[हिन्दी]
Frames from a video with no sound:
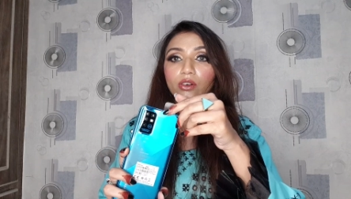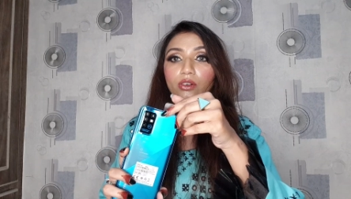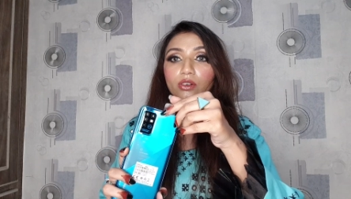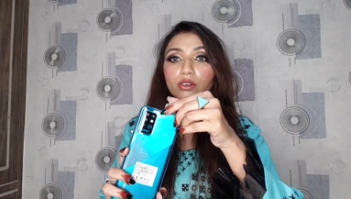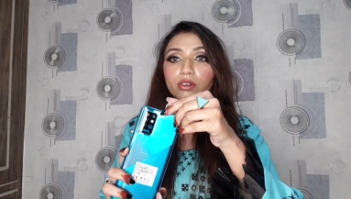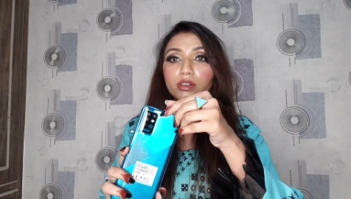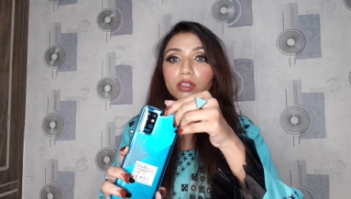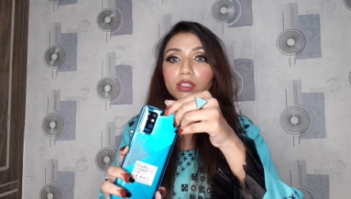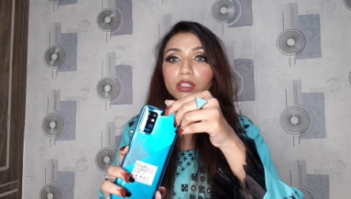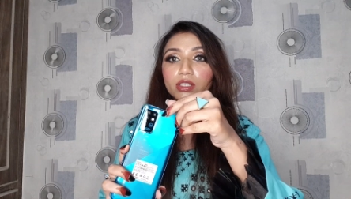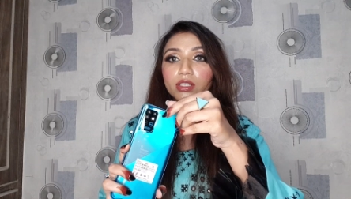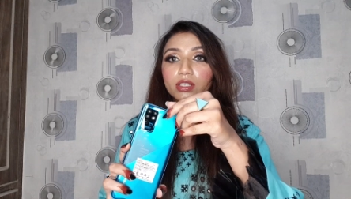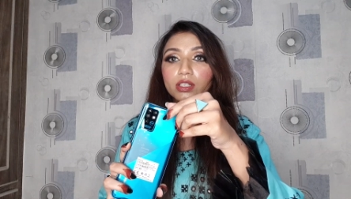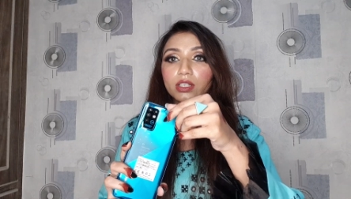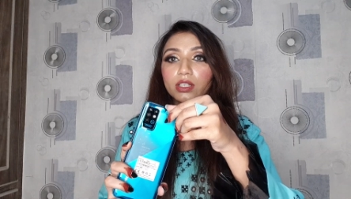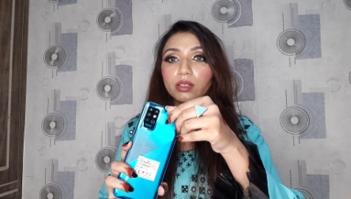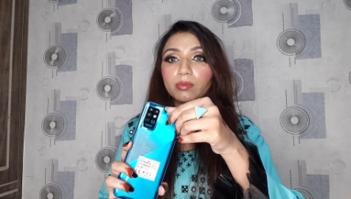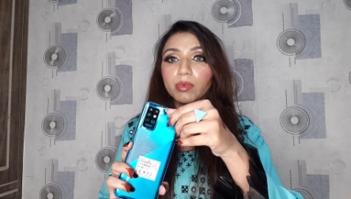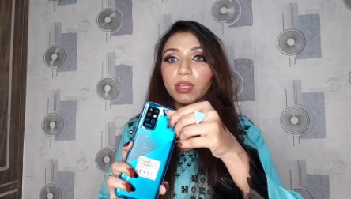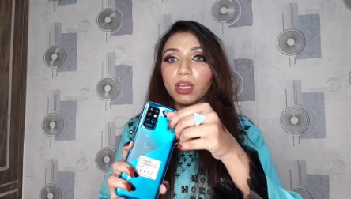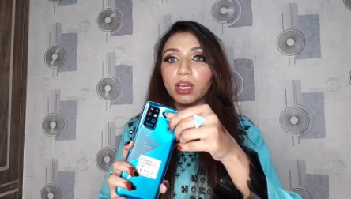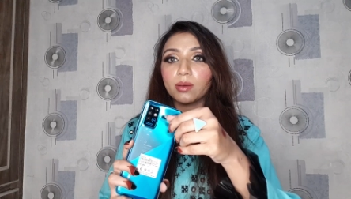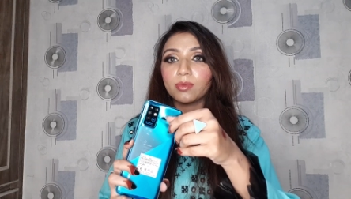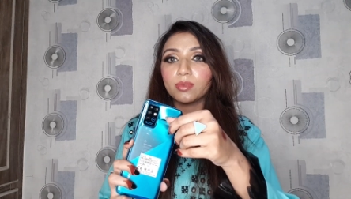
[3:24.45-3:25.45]
और कलर
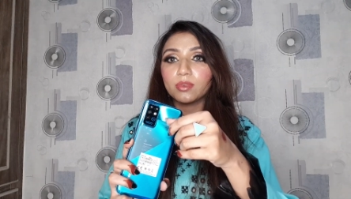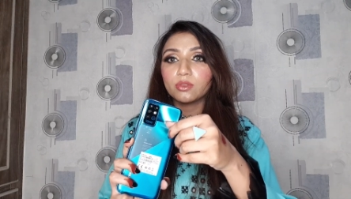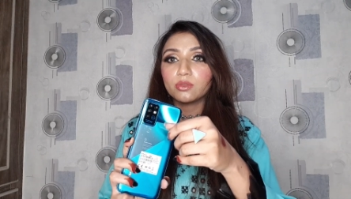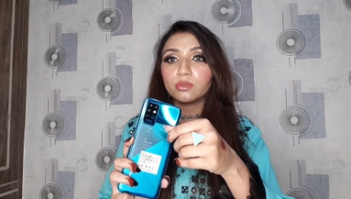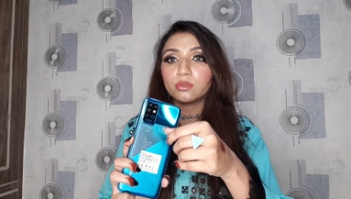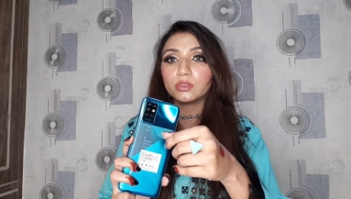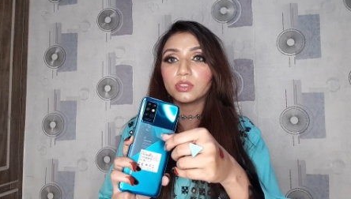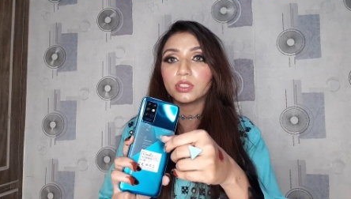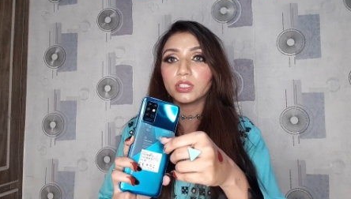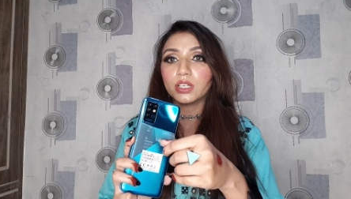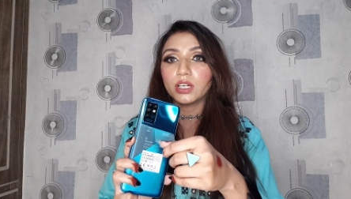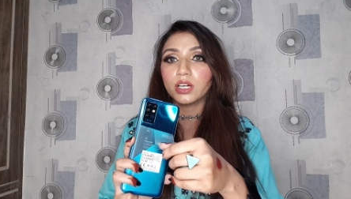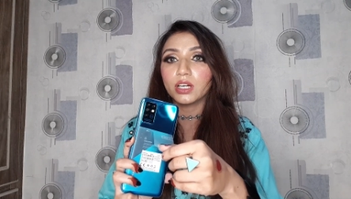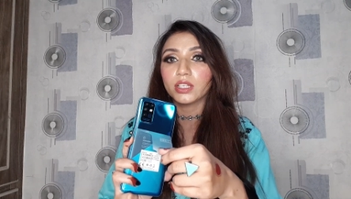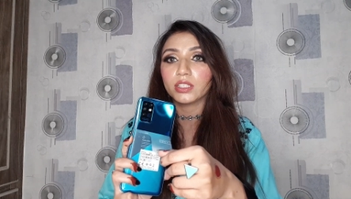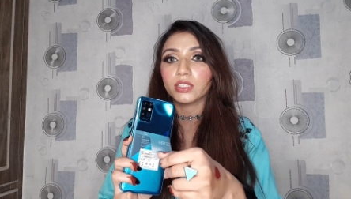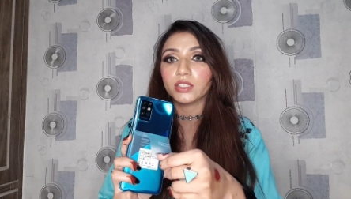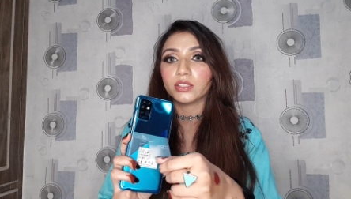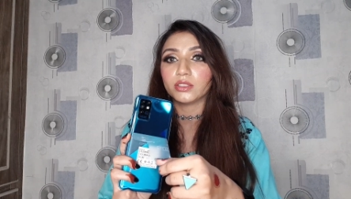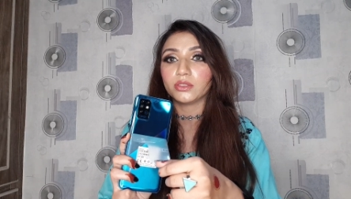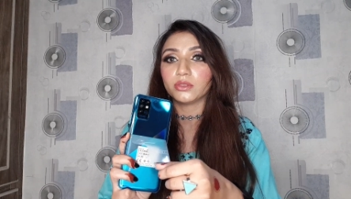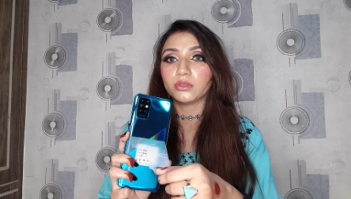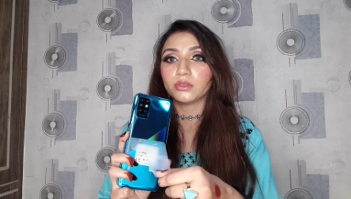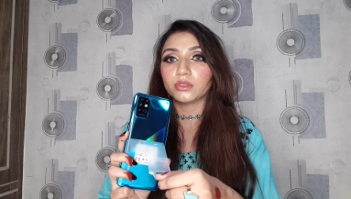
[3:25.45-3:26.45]
मैं आप लोगों को दिखा
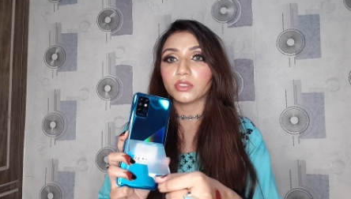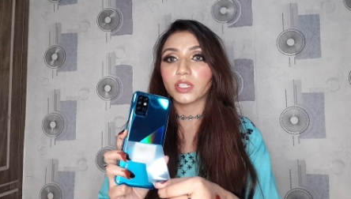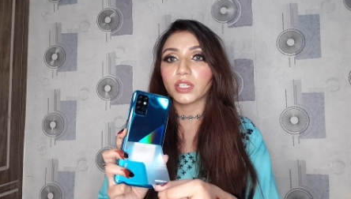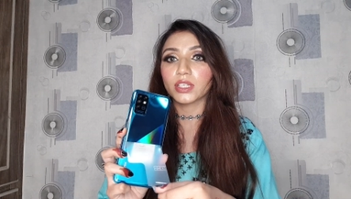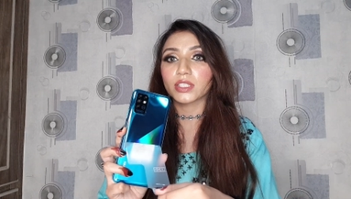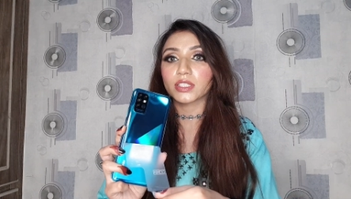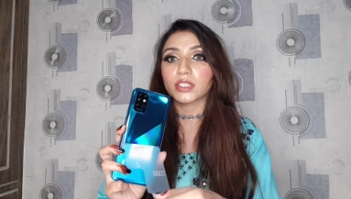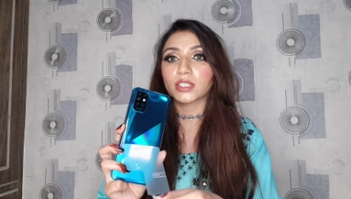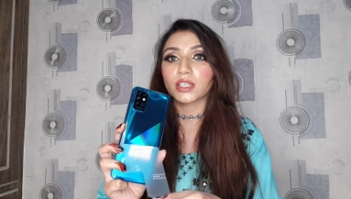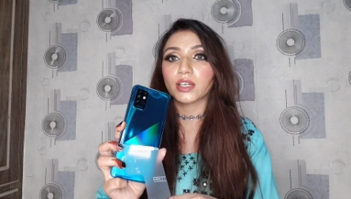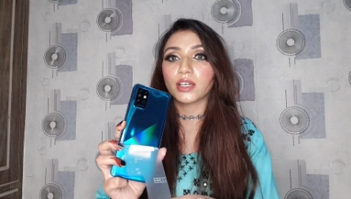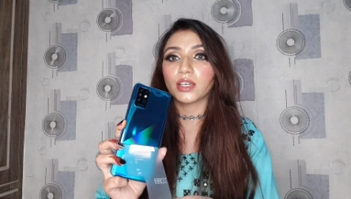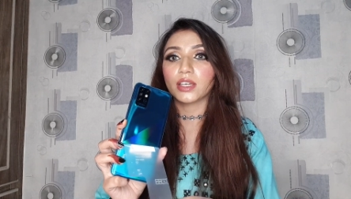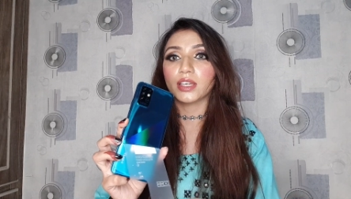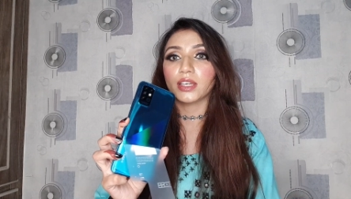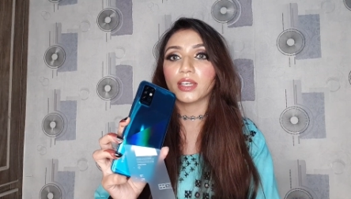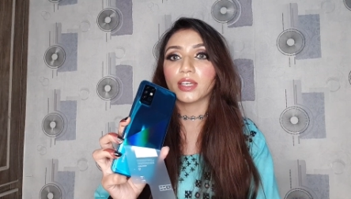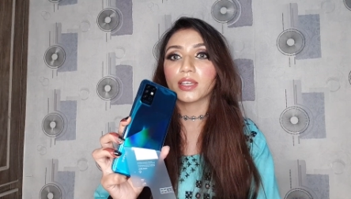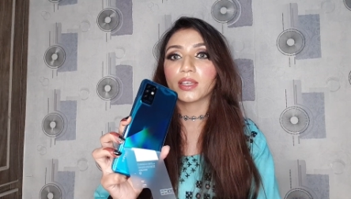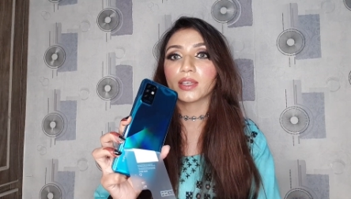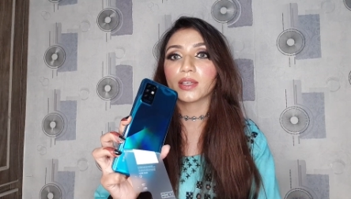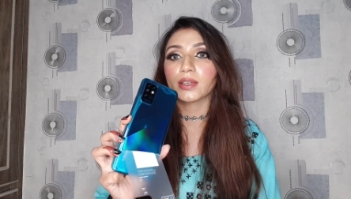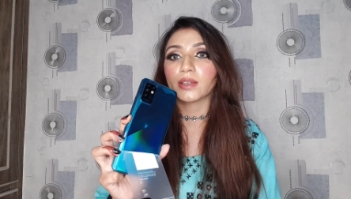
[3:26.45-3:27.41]
देती हूँ कैसा है